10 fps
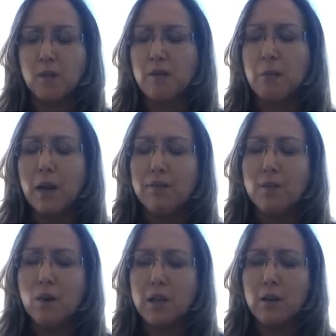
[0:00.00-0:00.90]
Enfin bref,
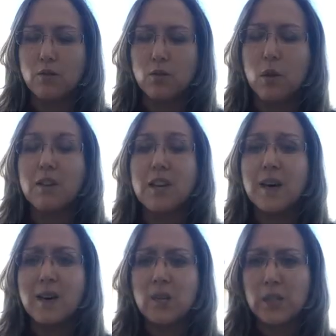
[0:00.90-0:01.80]
quoi qu'il en soit,
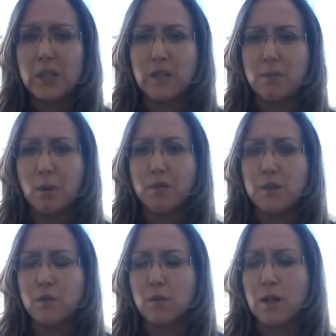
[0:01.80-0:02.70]
crée une assise
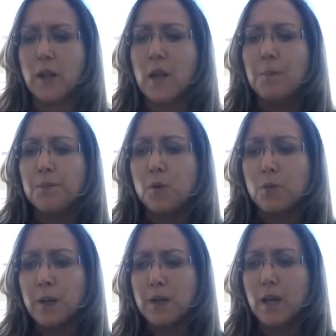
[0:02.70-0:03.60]
professionnelle de
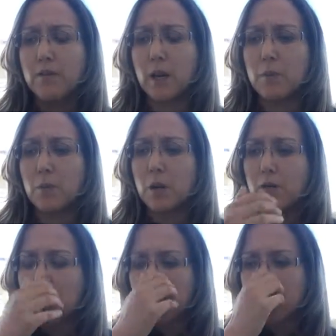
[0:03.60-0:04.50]
manière vraiment à
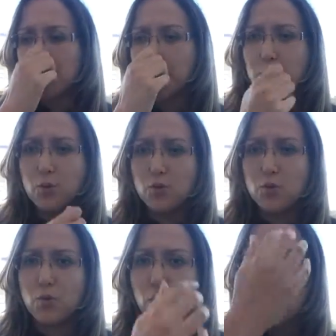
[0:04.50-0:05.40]
avoir cette
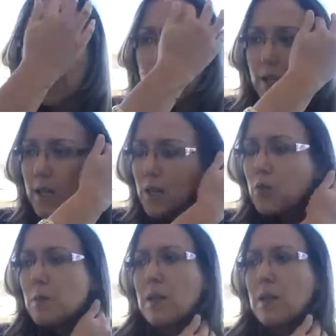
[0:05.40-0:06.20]
posture et de